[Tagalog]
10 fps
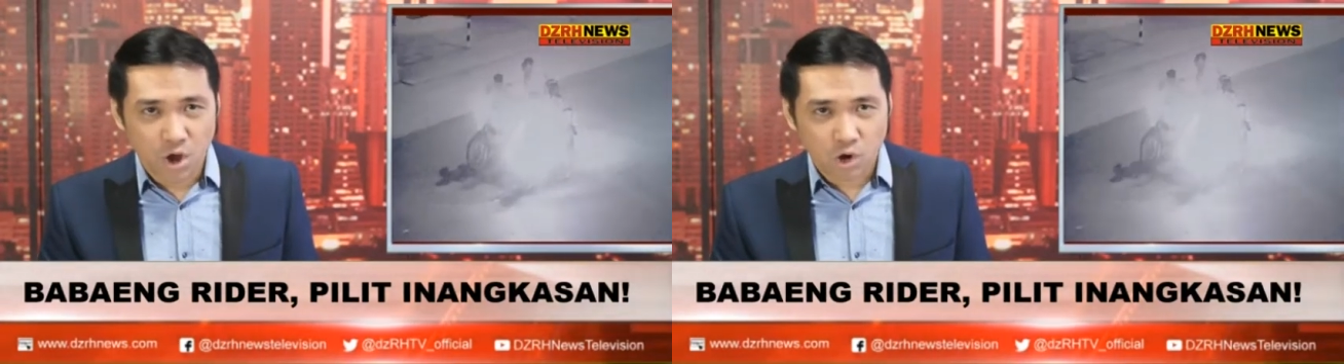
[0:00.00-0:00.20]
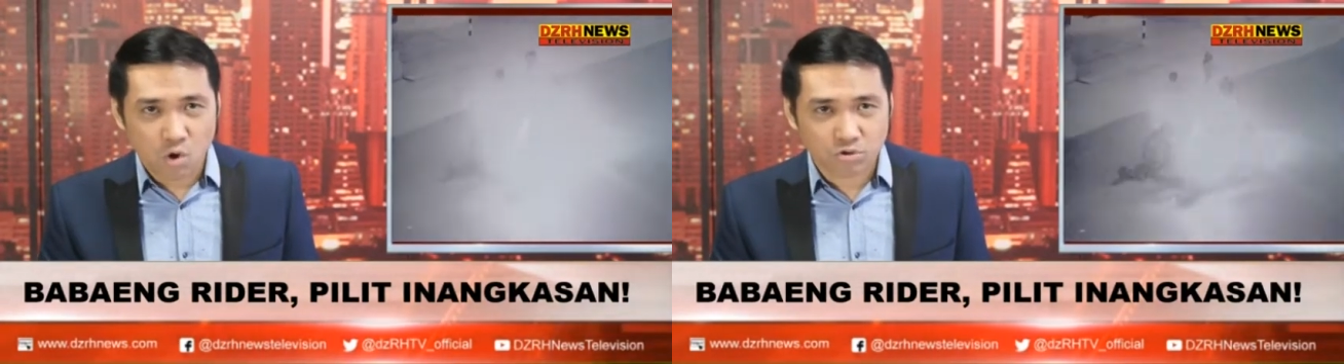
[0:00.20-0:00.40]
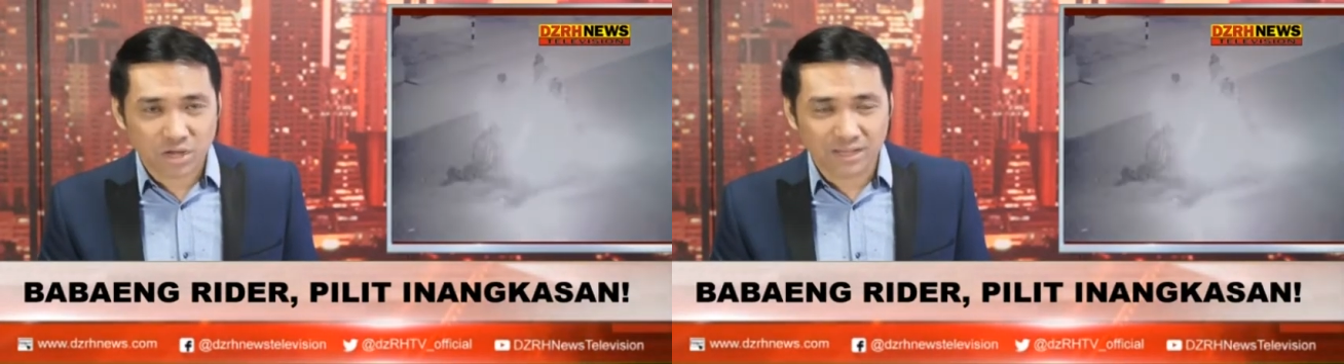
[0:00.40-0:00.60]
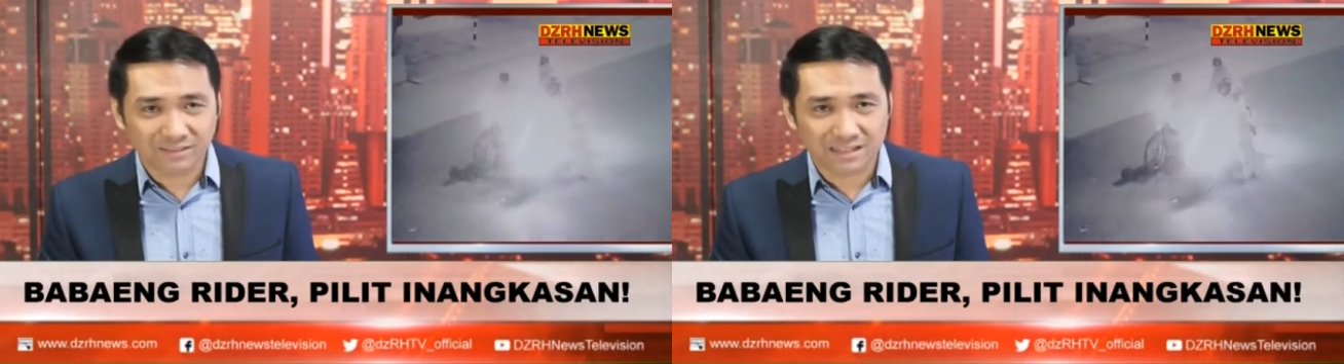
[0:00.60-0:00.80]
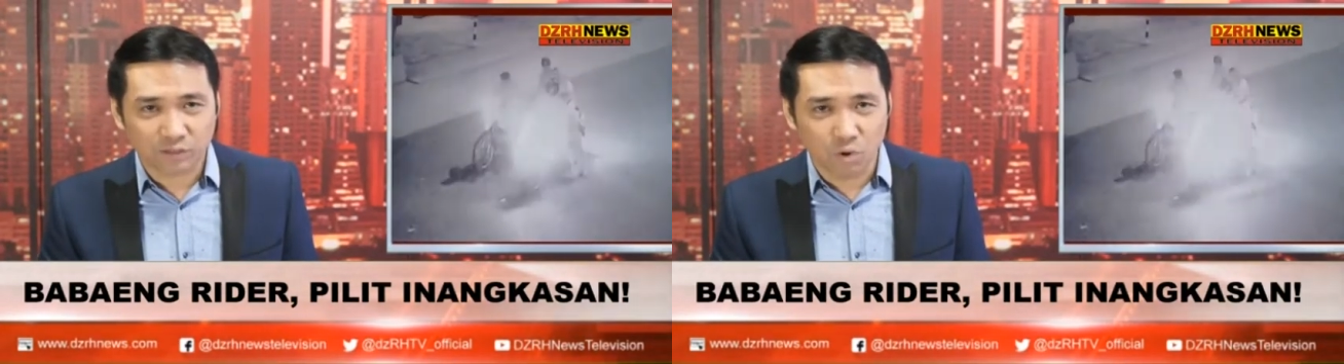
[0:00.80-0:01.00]
kung saan
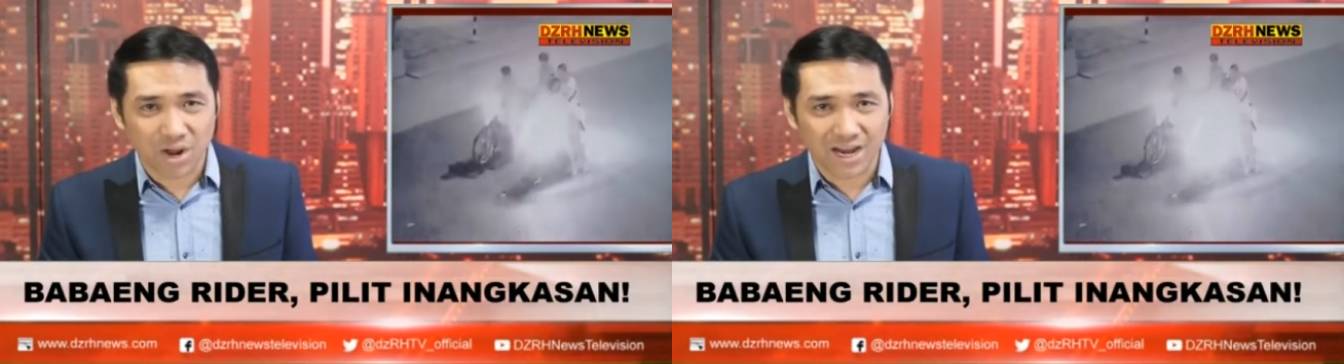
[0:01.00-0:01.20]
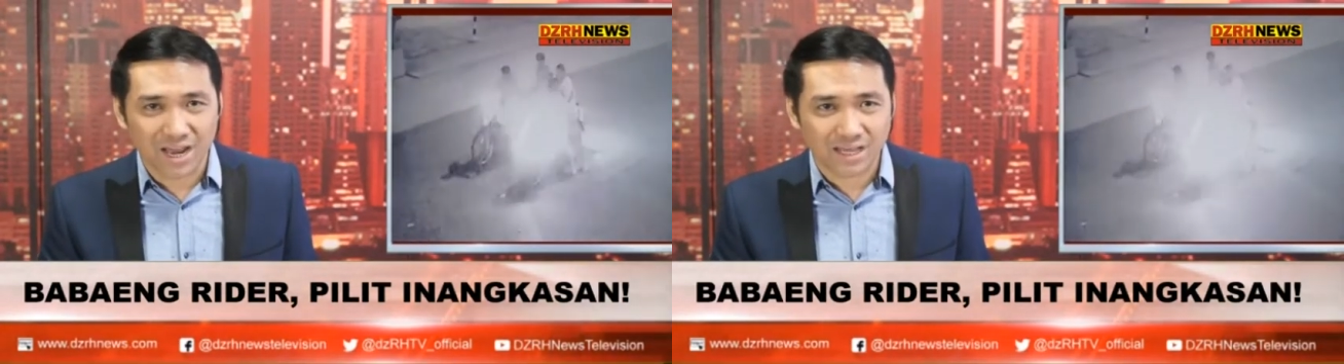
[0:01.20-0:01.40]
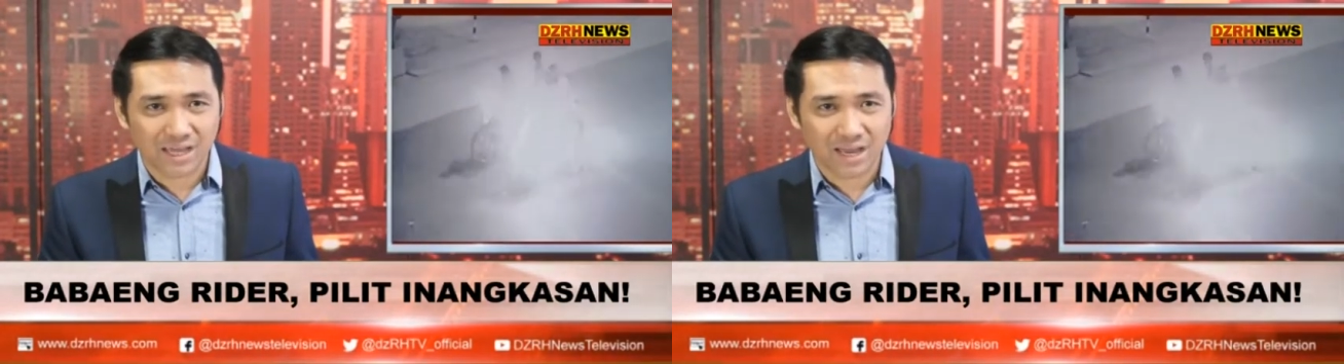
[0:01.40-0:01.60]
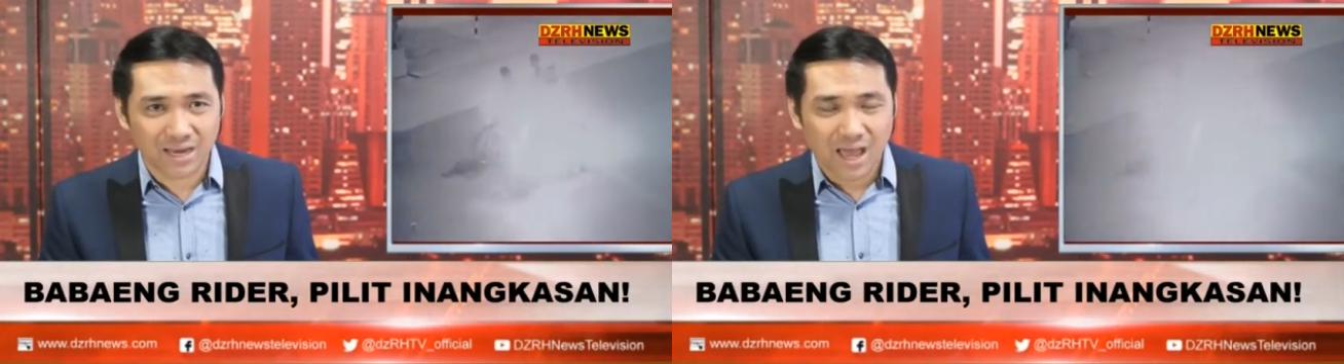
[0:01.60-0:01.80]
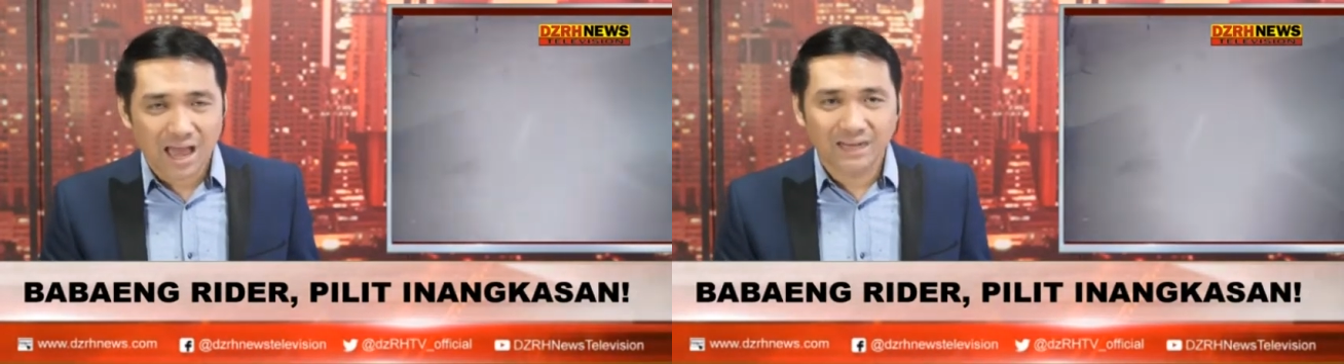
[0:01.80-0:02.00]
tatlong kalalakian
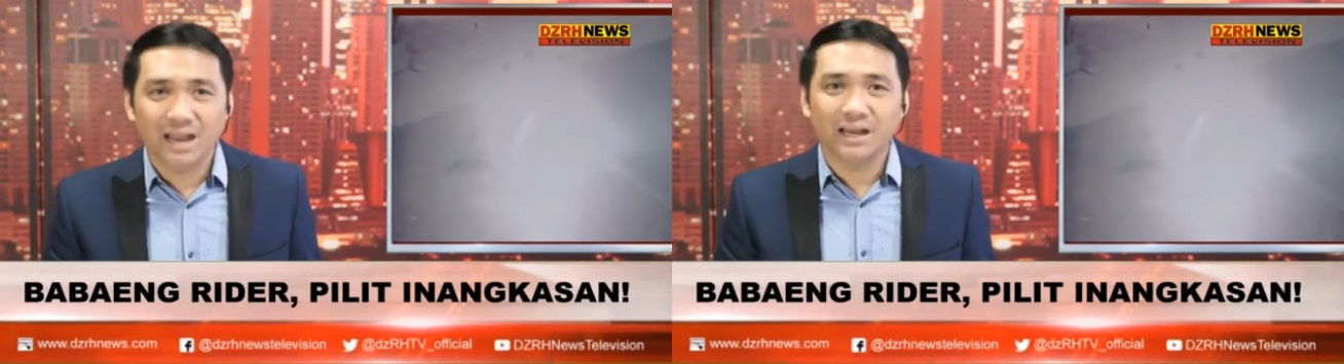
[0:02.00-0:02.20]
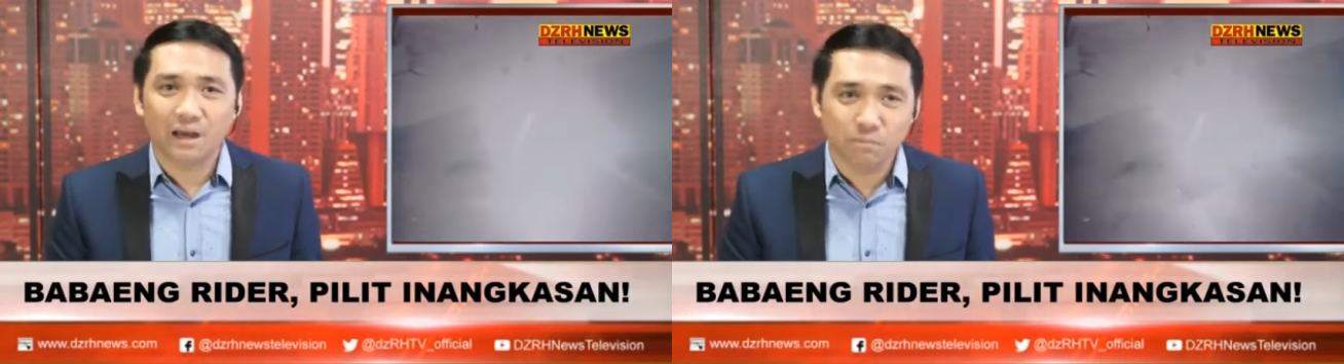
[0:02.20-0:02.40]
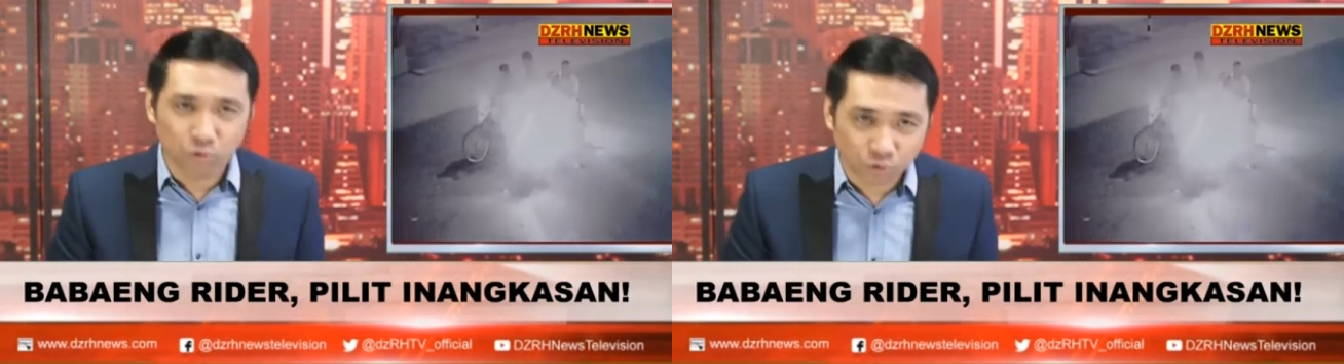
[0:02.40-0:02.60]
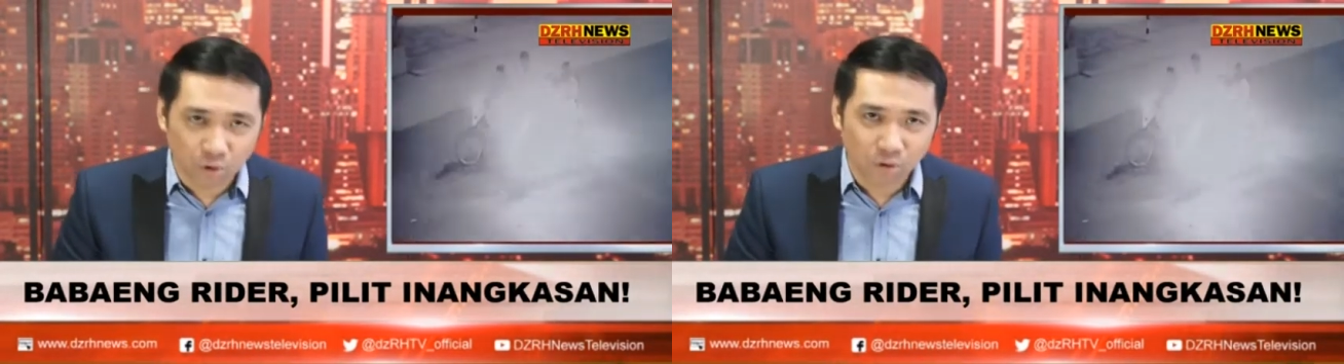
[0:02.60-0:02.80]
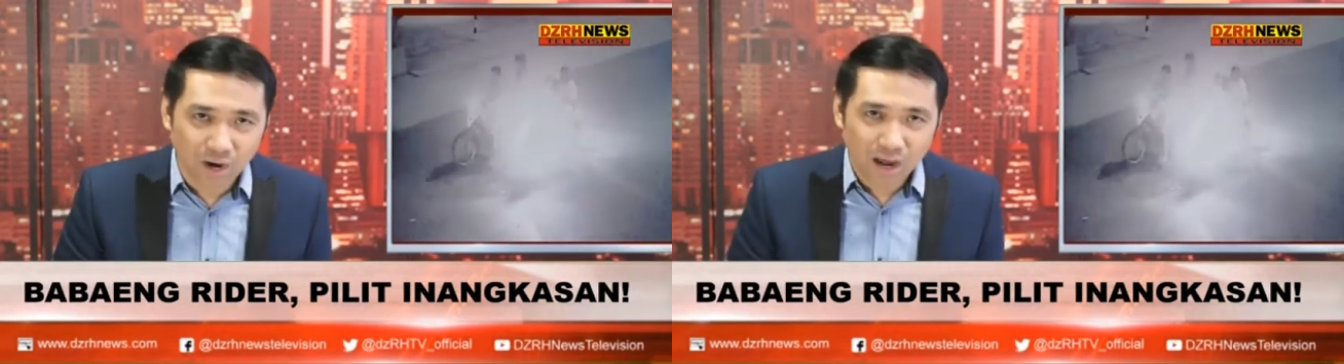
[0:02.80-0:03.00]
na
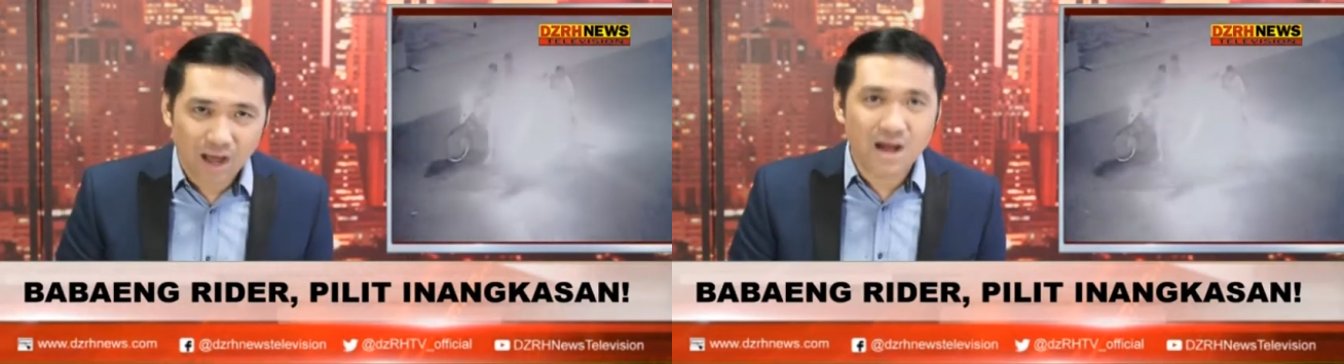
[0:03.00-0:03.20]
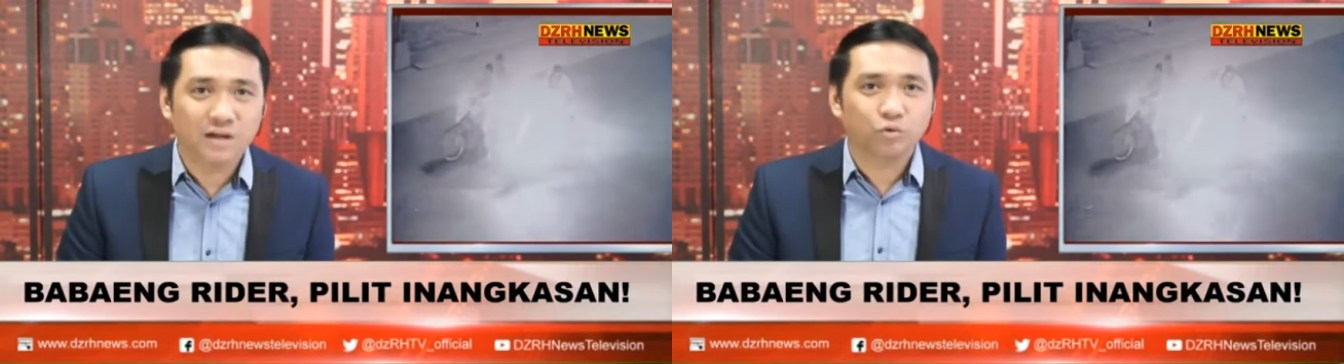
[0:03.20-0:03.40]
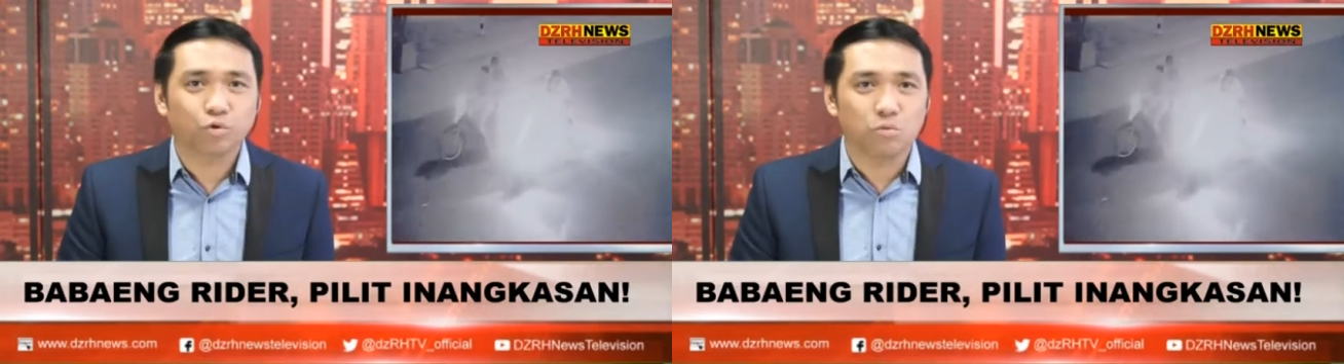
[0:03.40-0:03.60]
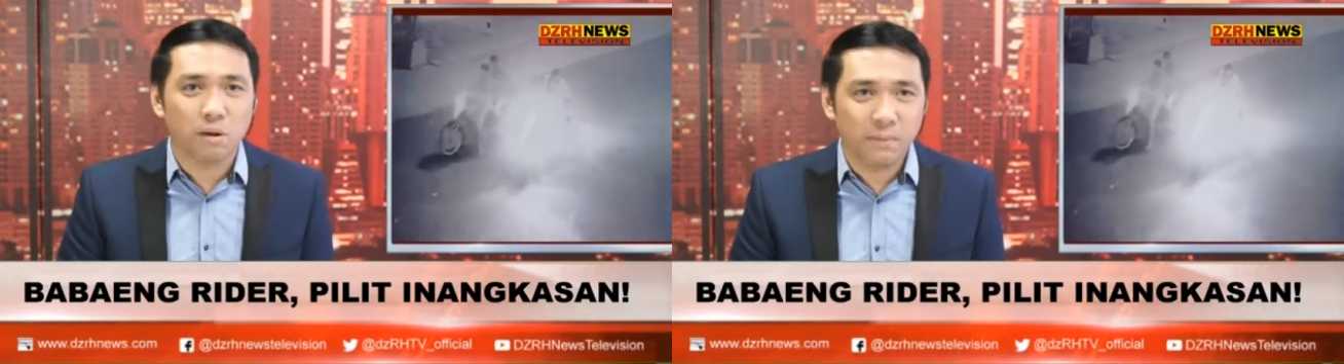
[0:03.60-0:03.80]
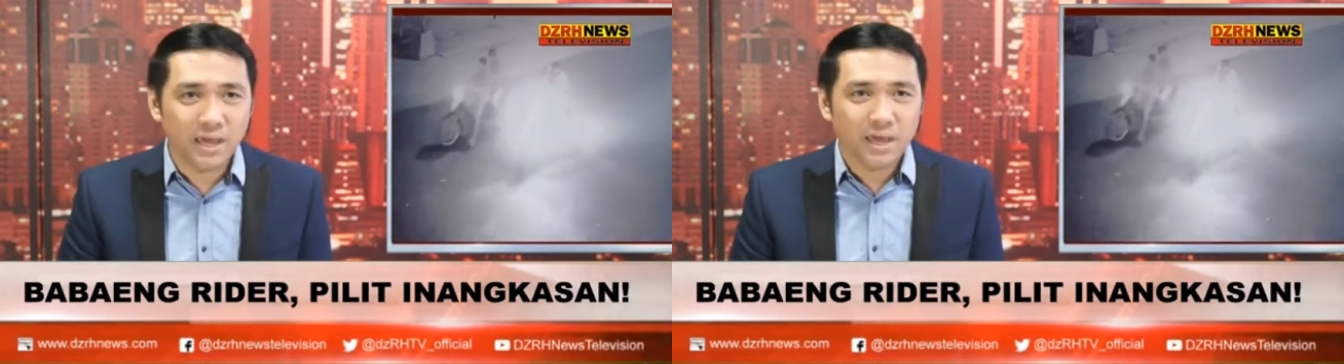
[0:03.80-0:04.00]
nakamotor ang
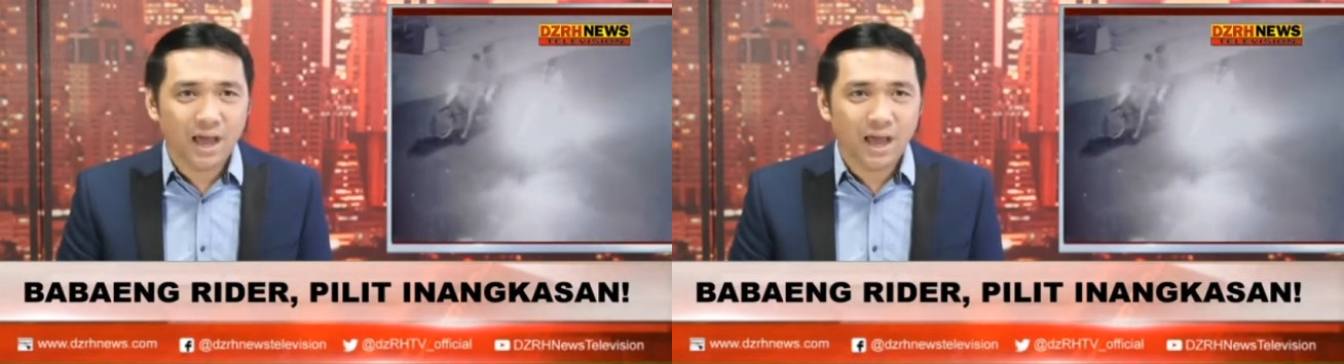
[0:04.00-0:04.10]
tumabi